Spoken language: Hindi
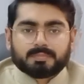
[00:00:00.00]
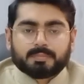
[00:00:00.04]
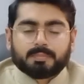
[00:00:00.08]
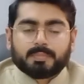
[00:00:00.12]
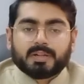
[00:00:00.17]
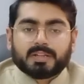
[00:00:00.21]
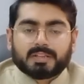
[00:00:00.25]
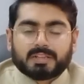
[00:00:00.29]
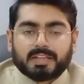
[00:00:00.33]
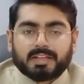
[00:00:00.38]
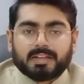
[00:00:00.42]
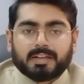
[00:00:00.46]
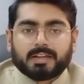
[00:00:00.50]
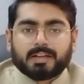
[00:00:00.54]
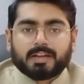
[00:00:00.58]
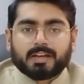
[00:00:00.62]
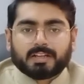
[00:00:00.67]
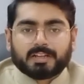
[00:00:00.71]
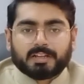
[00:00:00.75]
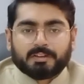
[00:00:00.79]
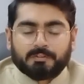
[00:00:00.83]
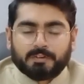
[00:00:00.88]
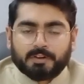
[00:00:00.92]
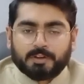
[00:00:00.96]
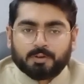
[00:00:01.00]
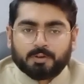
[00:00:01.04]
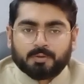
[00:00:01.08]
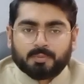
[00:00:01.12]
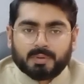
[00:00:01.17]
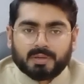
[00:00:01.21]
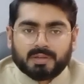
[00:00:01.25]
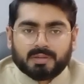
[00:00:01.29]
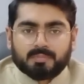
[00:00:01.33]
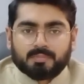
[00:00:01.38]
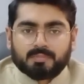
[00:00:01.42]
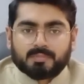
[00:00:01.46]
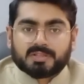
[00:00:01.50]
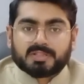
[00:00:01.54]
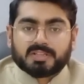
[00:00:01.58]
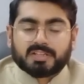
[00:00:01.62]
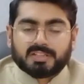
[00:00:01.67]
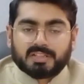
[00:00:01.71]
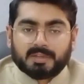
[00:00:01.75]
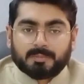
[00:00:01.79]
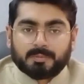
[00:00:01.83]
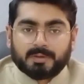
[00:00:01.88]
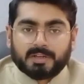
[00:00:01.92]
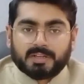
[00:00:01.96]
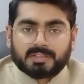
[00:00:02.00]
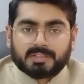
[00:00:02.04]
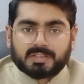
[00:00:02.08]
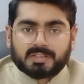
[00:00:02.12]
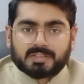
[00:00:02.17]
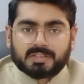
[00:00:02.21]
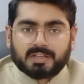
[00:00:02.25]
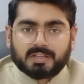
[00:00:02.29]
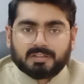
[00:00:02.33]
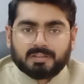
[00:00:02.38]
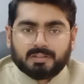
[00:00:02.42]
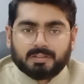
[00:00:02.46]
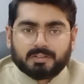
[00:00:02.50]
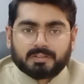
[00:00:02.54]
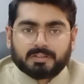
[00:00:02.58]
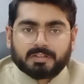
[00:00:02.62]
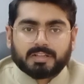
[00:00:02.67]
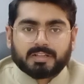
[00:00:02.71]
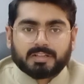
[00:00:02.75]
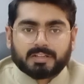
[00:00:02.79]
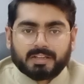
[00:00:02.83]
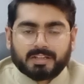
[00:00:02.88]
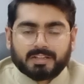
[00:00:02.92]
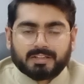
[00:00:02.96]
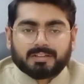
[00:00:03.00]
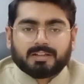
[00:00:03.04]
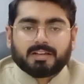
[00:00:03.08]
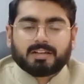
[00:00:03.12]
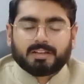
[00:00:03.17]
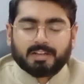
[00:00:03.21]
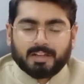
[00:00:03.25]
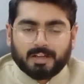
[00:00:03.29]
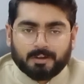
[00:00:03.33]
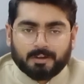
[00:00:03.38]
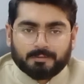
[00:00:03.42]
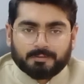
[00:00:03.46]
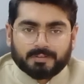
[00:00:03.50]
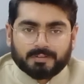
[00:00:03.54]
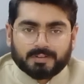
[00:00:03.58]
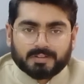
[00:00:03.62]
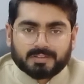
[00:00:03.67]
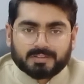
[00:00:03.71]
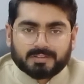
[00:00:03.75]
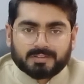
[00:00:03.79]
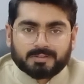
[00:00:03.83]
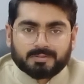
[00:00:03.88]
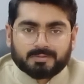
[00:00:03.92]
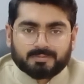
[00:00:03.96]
मिलते हैं अगली वीडियो में मज़ीद अपडेट्स के साथ टिल देन अल्लाह हाफिज़